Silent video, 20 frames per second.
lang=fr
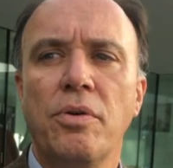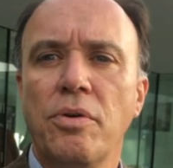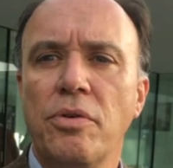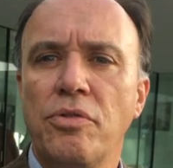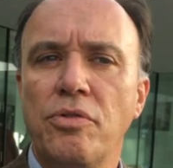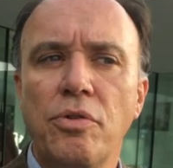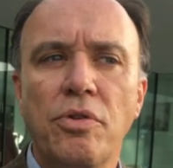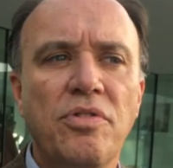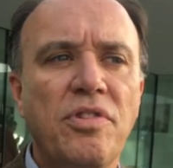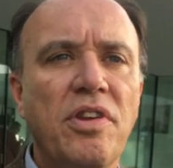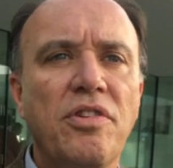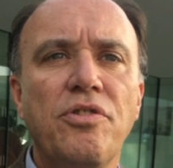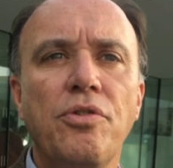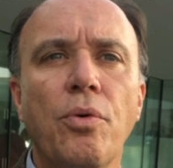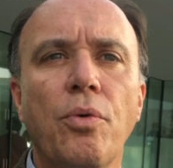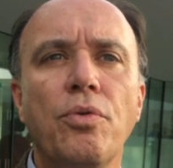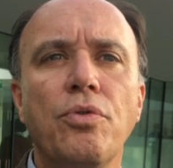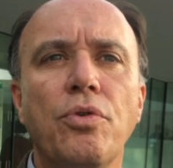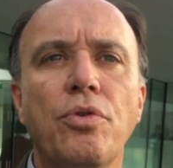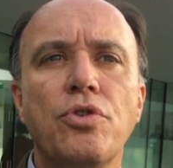
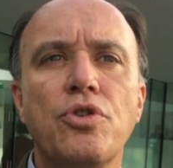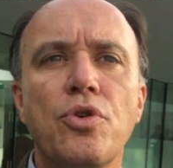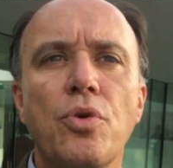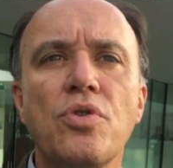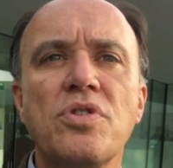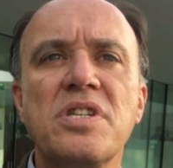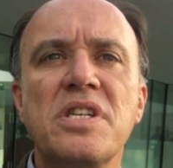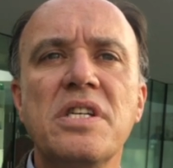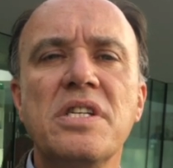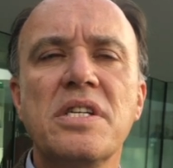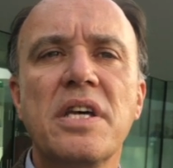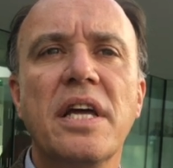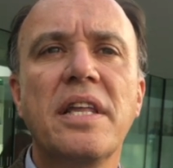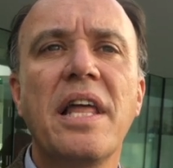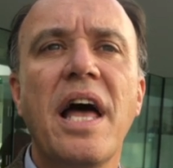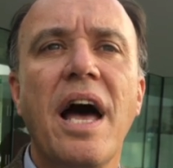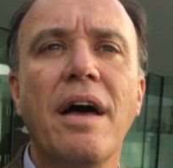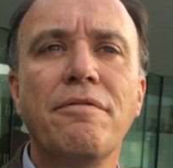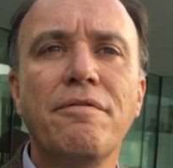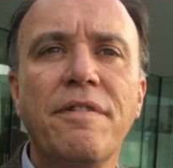successions de choses qui seraient
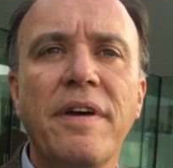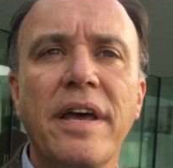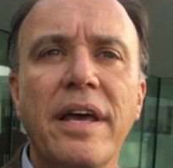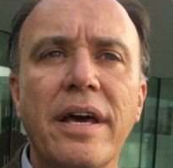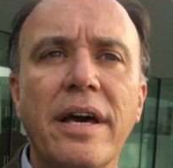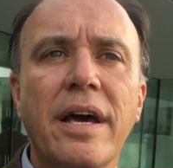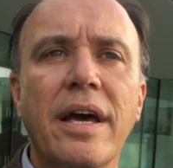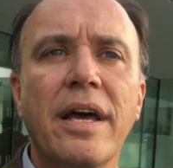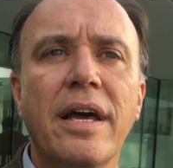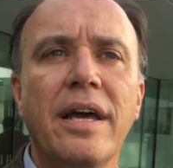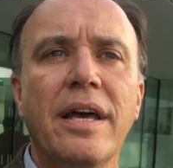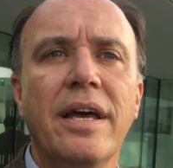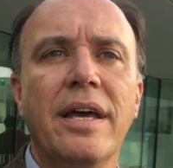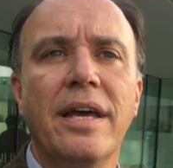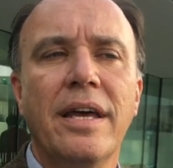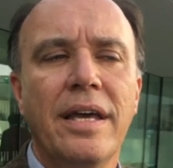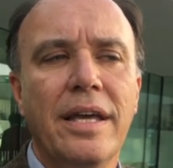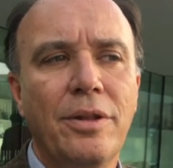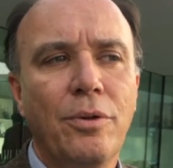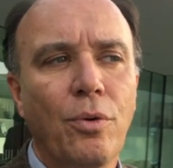à faire.
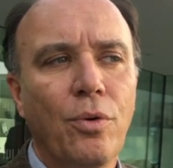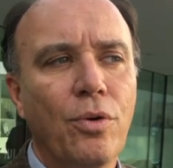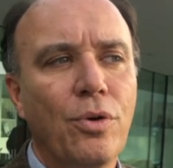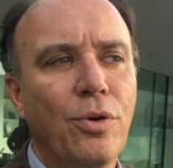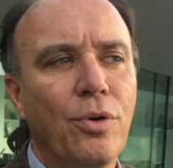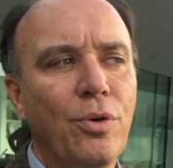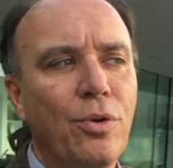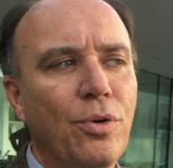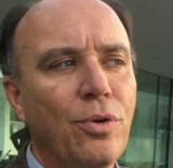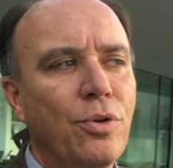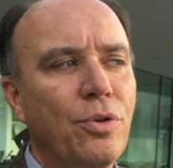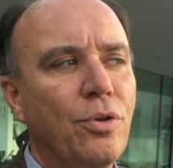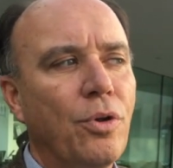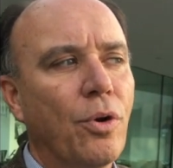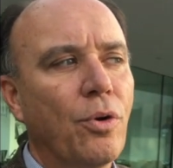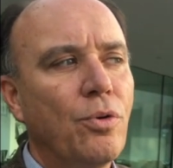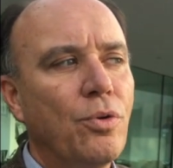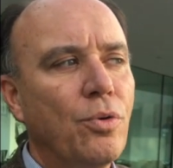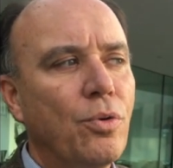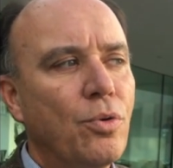Et donc, euh,
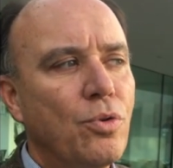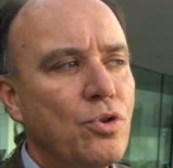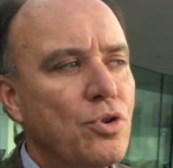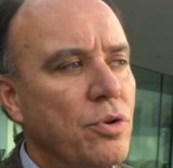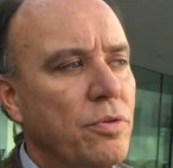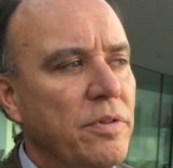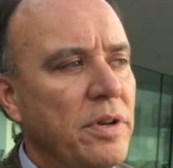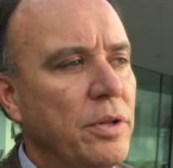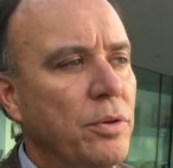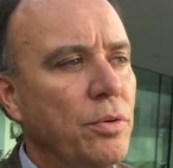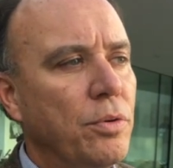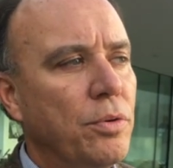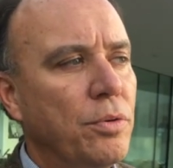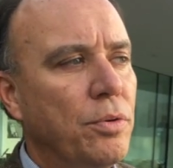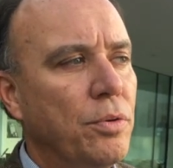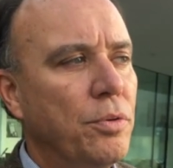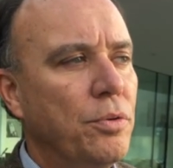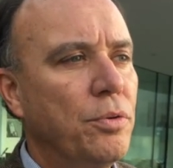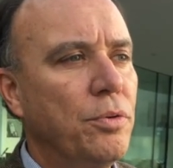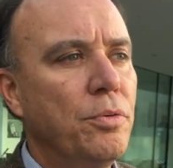dans le, au chevet
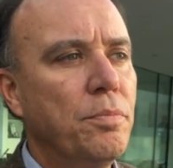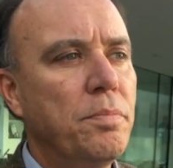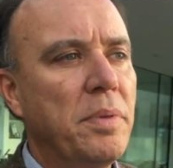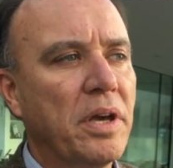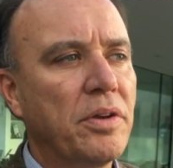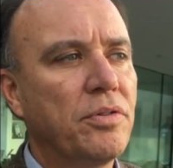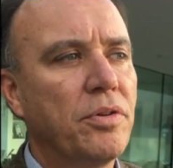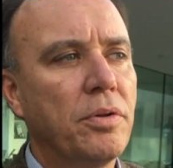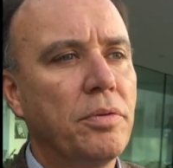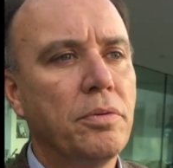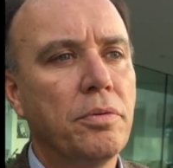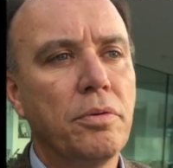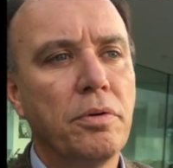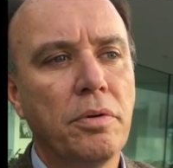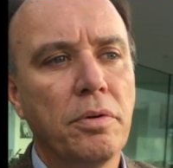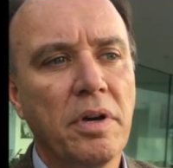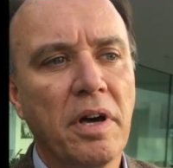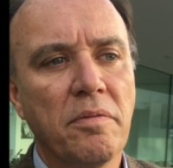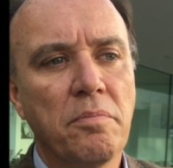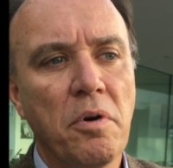d'une personne
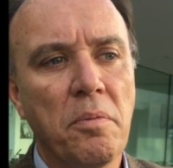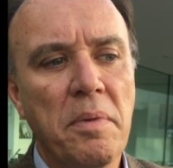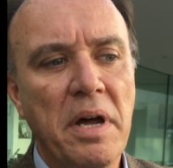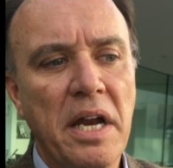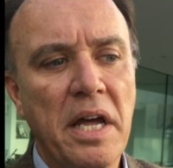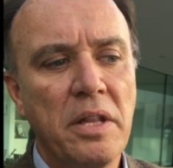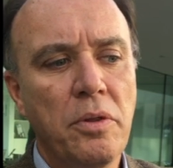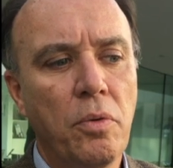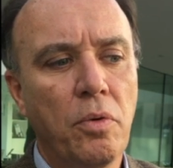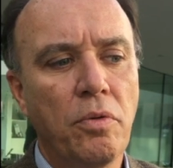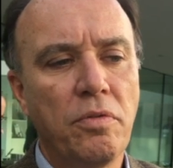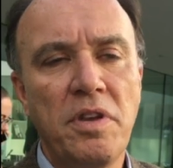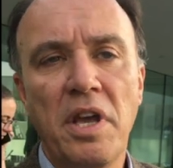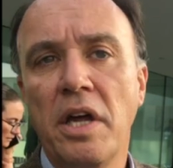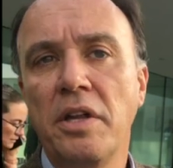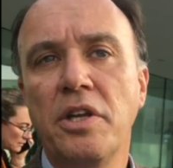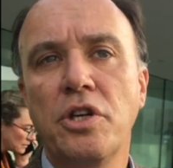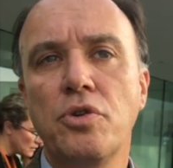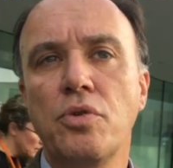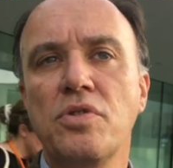euh, gravement malade, on revient
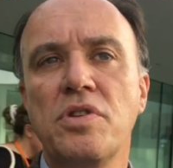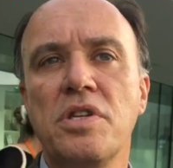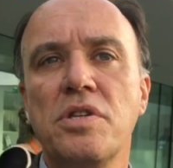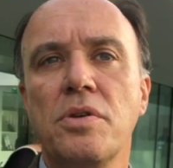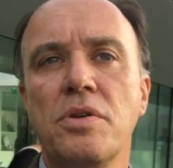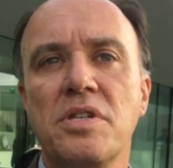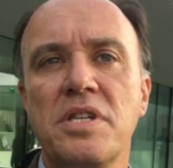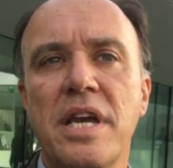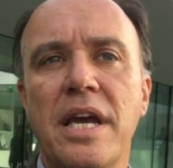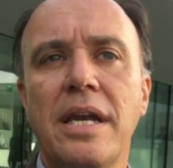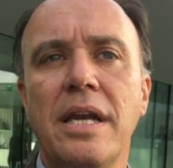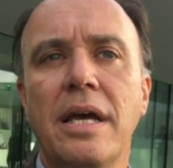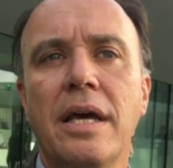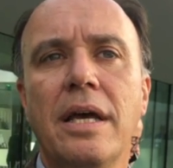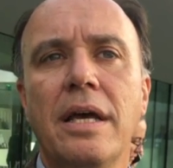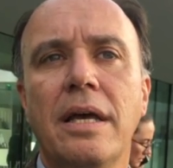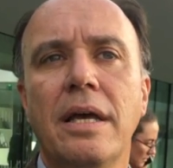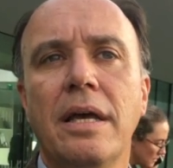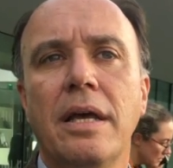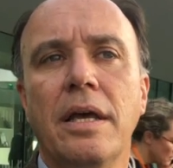à des choses essentielles.
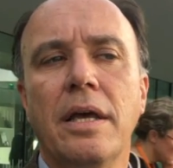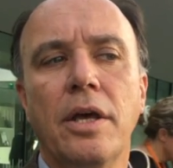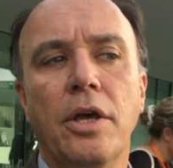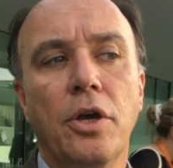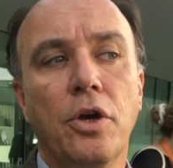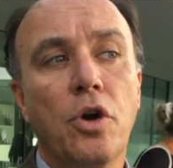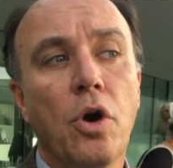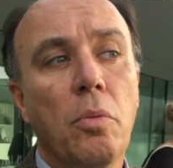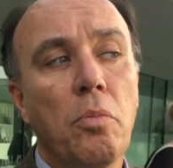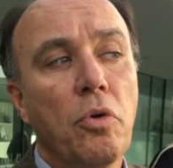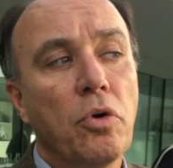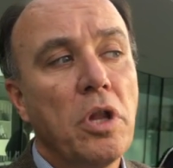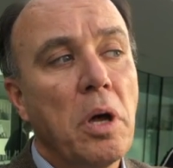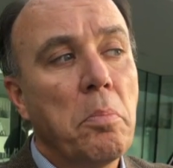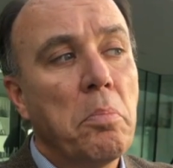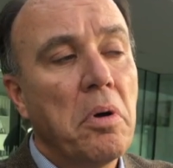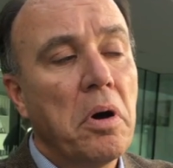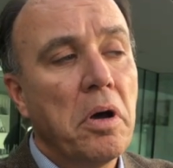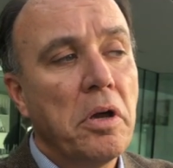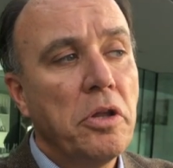Et comme on n'a
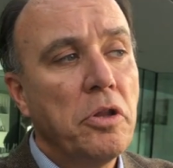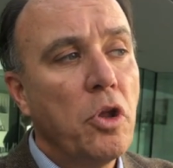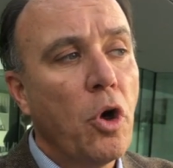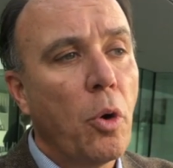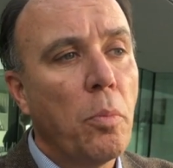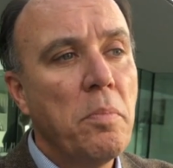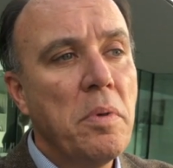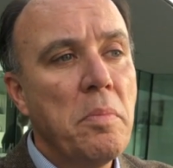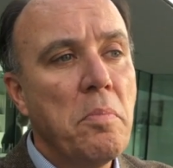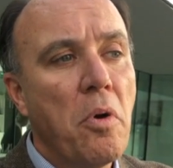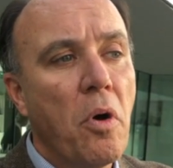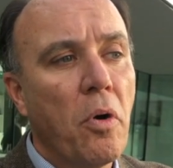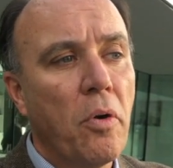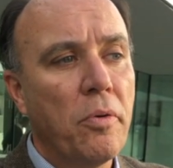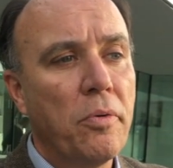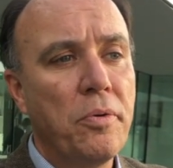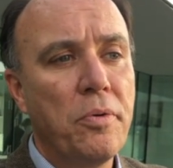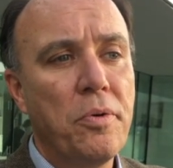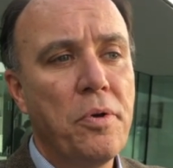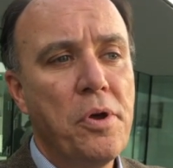pas énormément
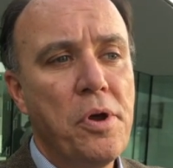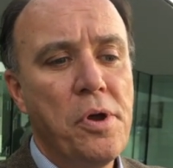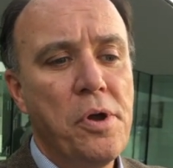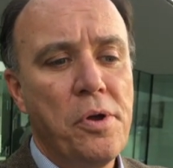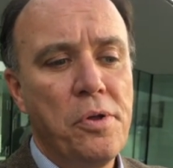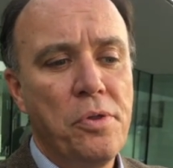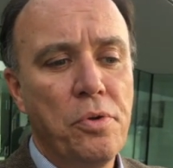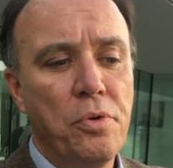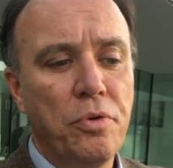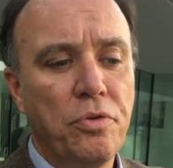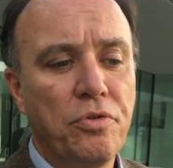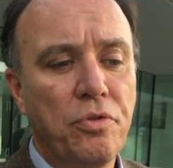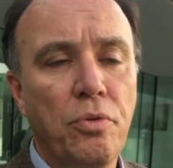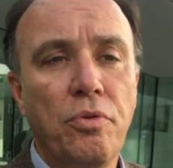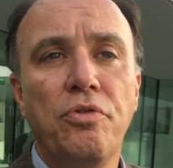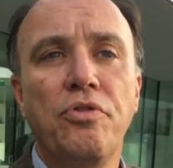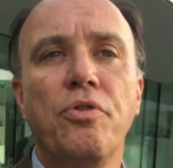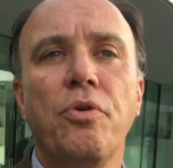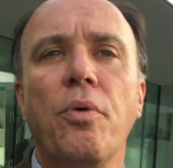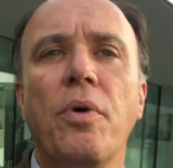euh, de
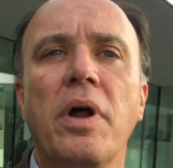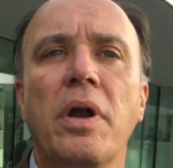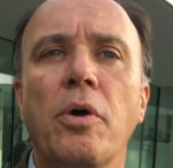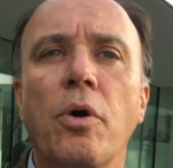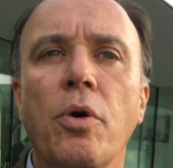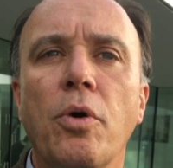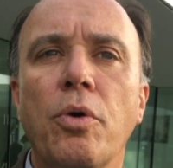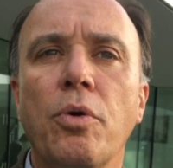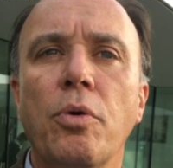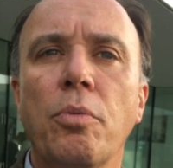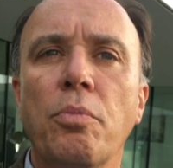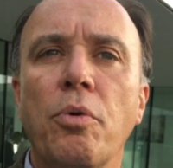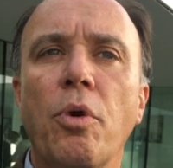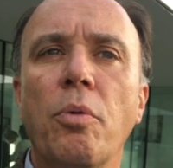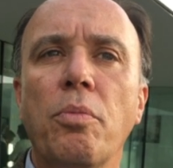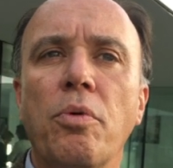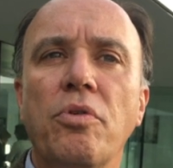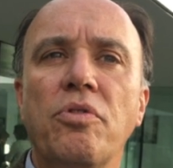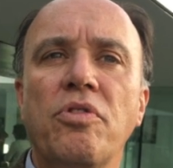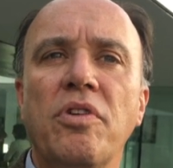solutions mhm. à leur
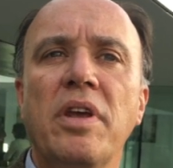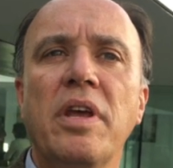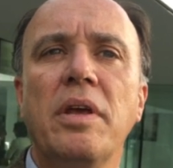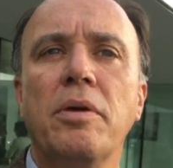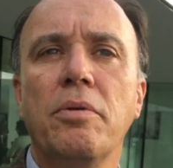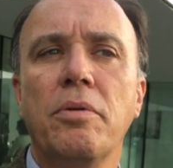proposer